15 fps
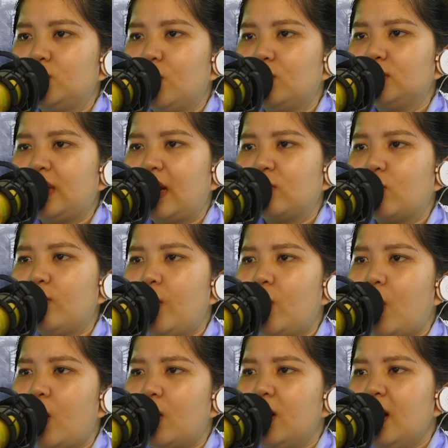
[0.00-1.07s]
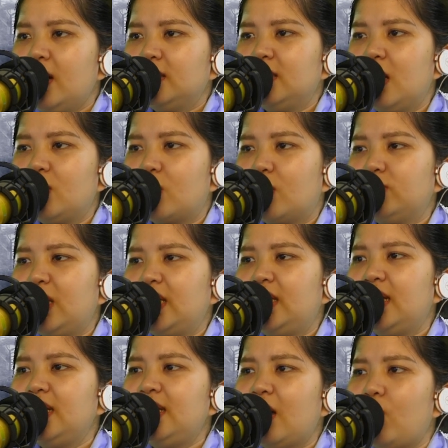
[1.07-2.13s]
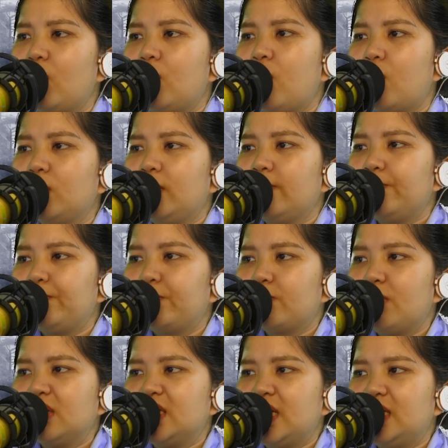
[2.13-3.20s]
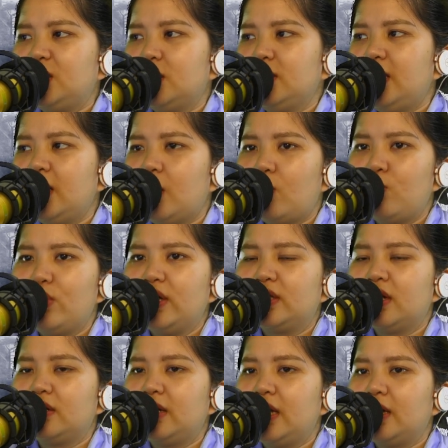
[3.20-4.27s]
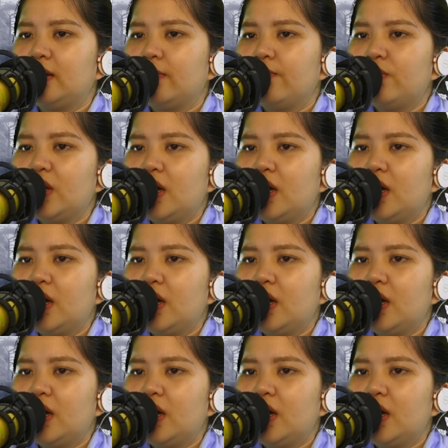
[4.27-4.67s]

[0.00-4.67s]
Tồn tại của bọn họ đều không thể tiến vào luân hồi Mà sẽ trở về Hồng Nguyệt Thần Điện